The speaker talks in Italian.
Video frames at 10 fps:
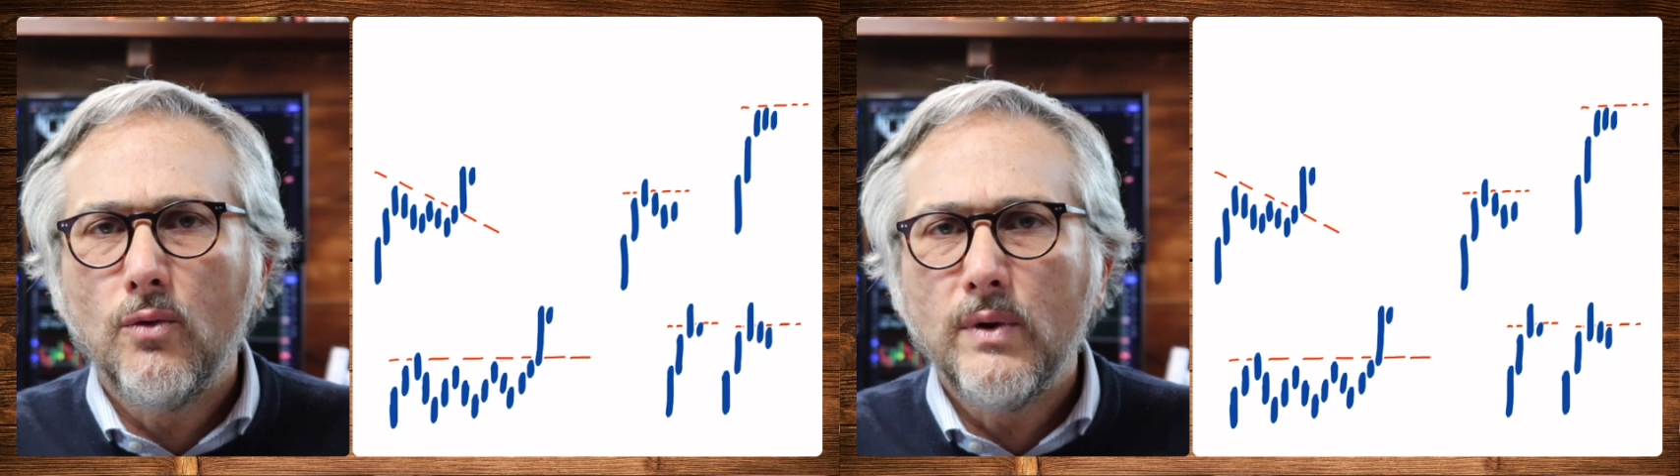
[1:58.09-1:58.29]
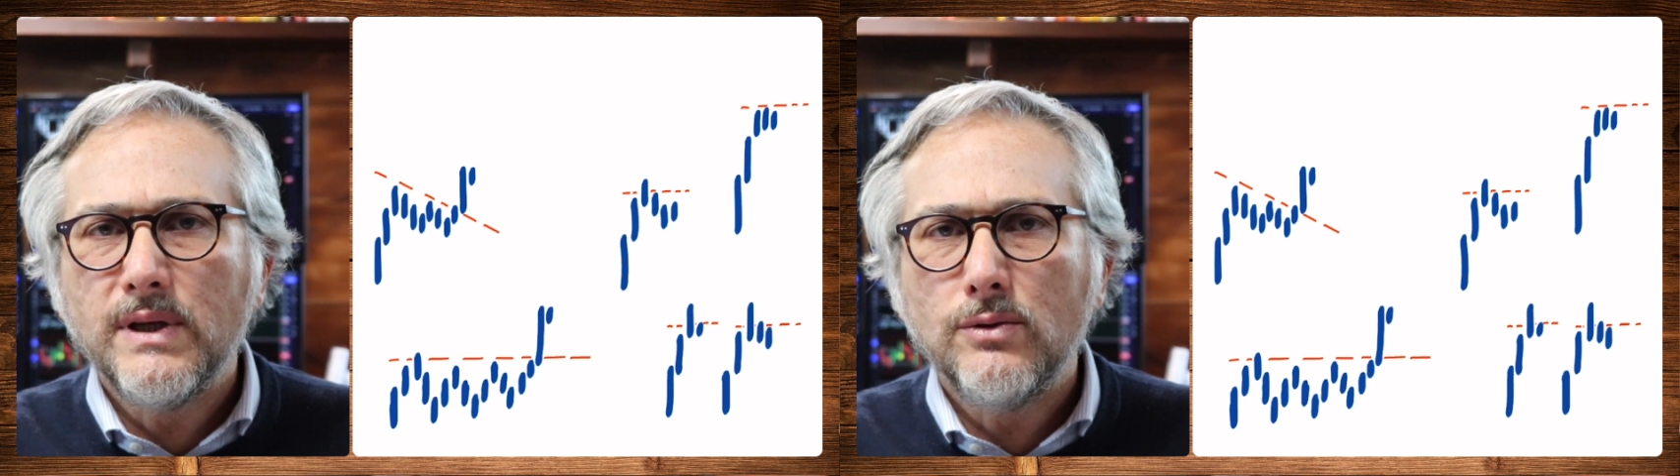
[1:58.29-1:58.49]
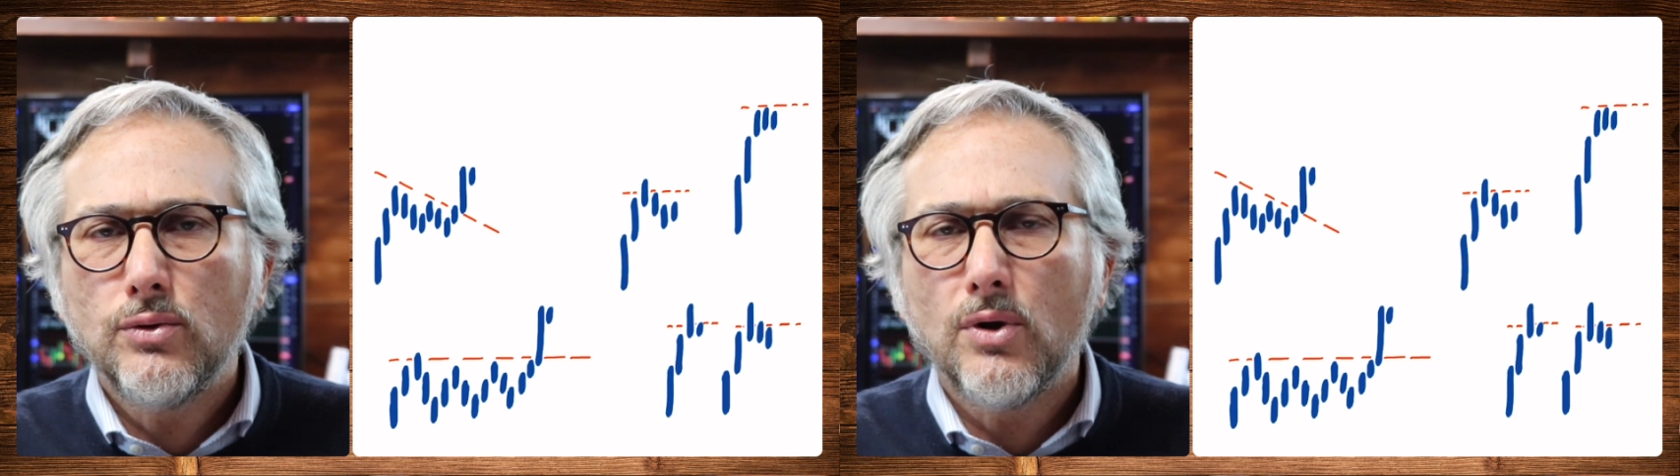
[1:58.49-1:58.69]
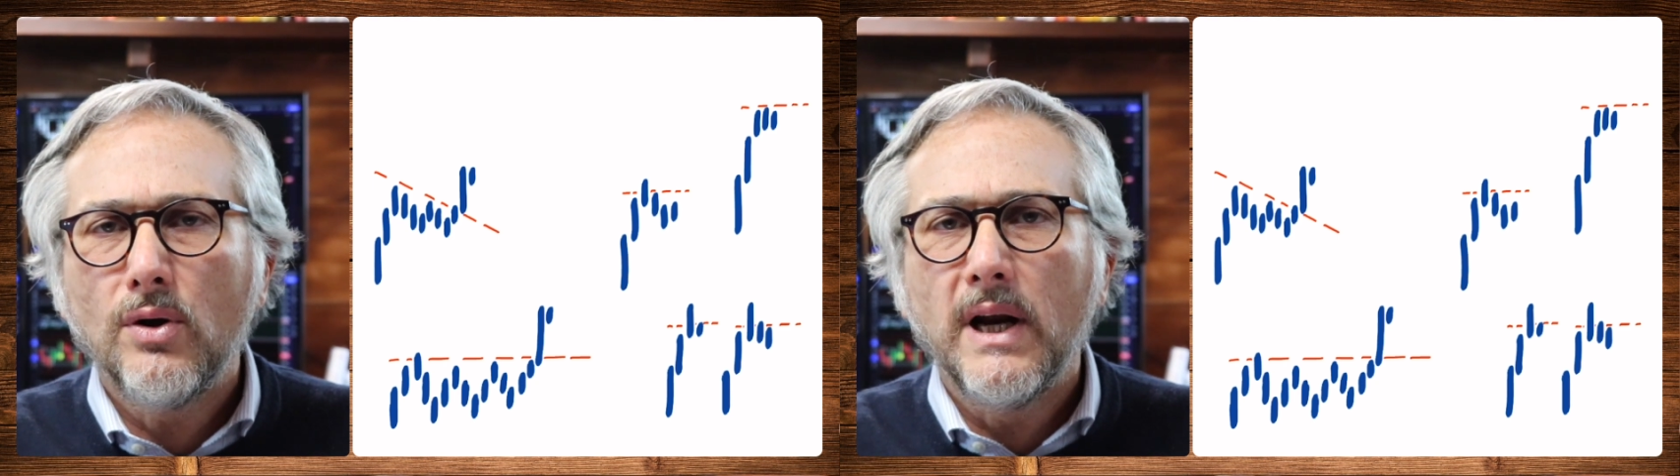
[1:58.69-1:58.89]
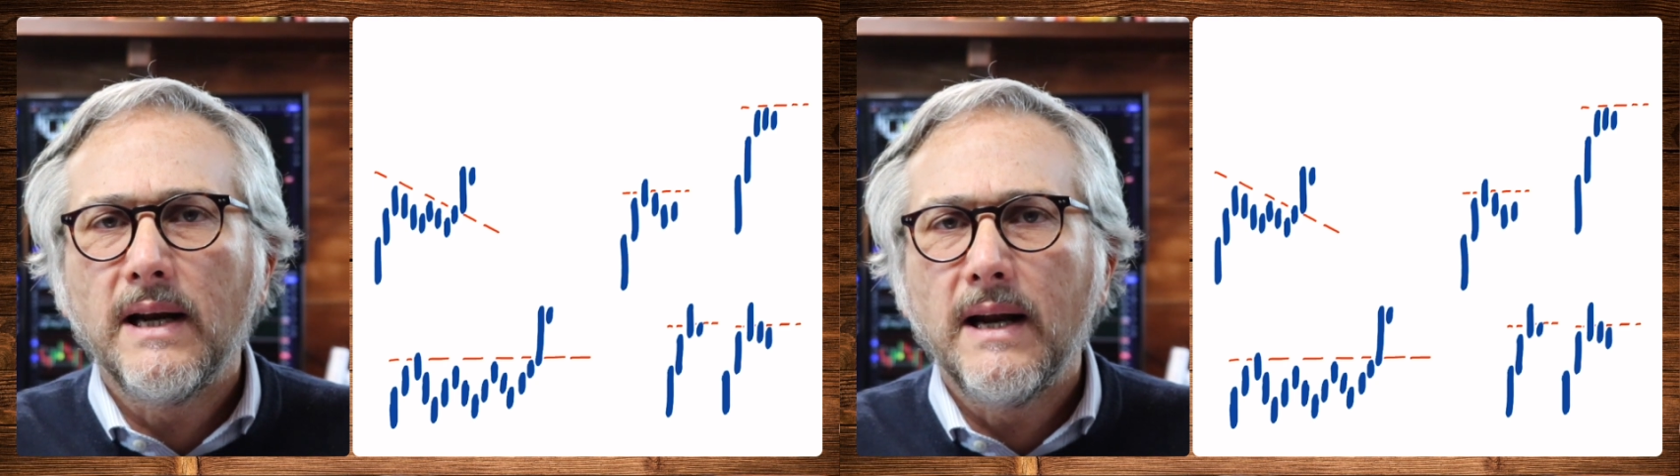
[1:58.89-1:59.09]
questi
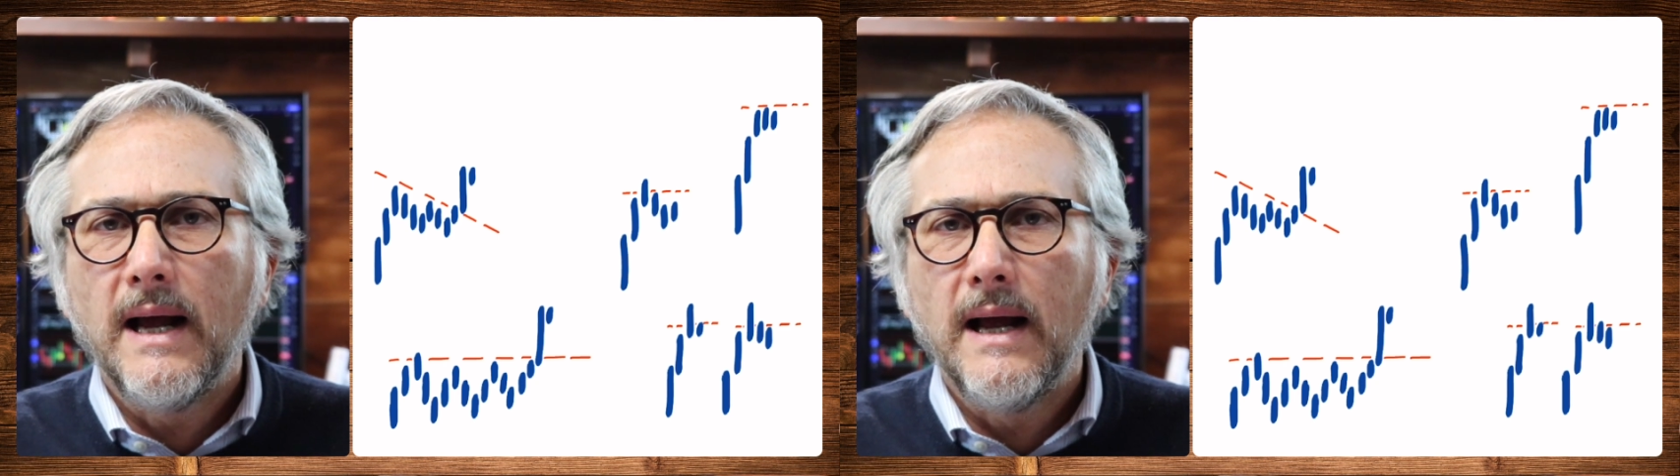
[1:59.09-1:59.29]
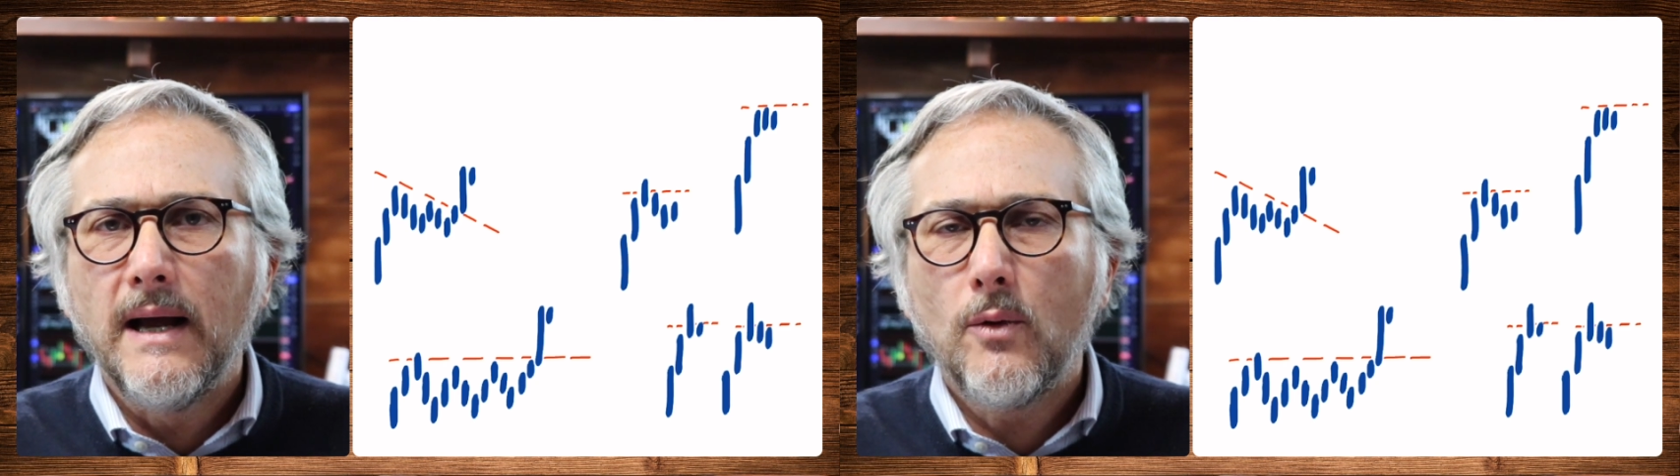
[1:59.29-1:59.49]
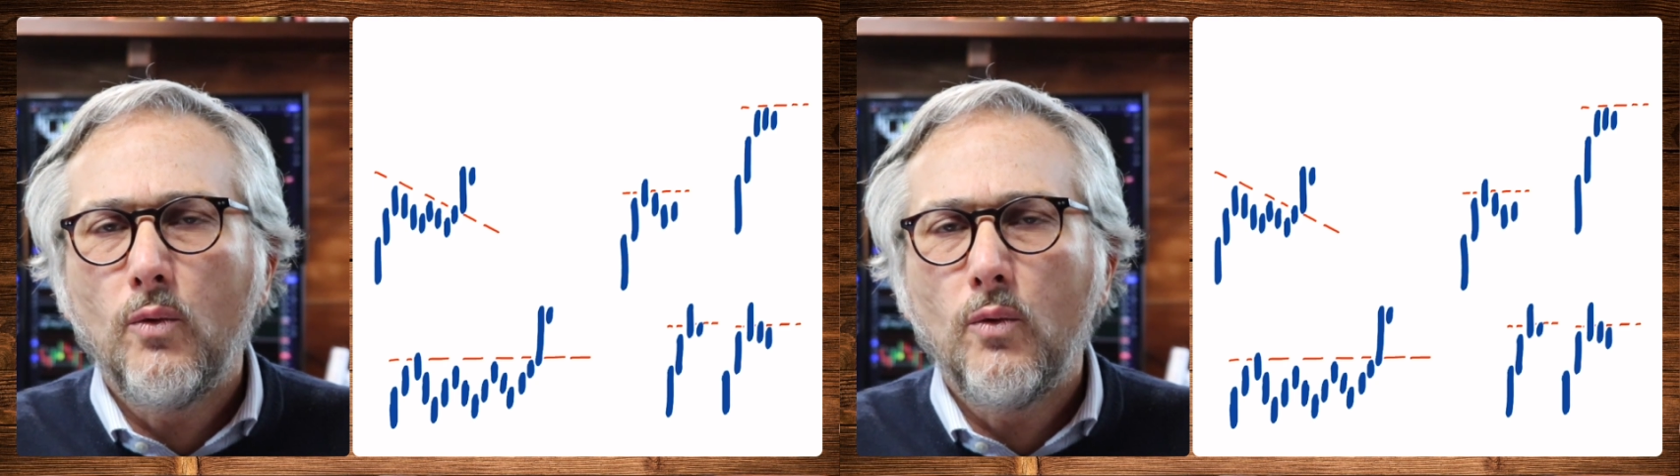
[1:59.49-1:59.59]
tutorial a